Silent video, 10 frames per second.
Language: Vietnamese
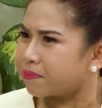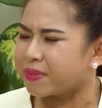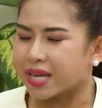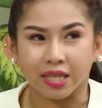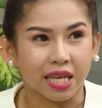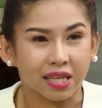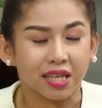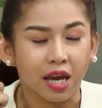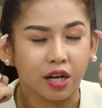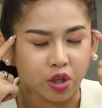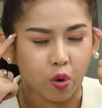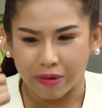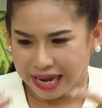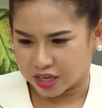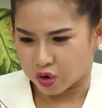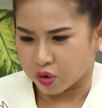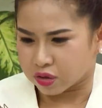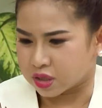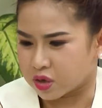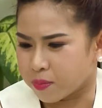bây giờ chị hình dung lại,
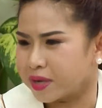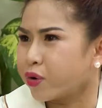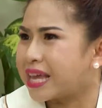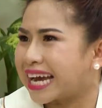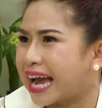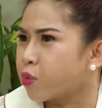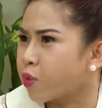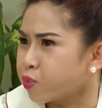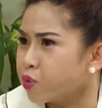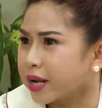chị còn bị nổi da gà cục cục luôn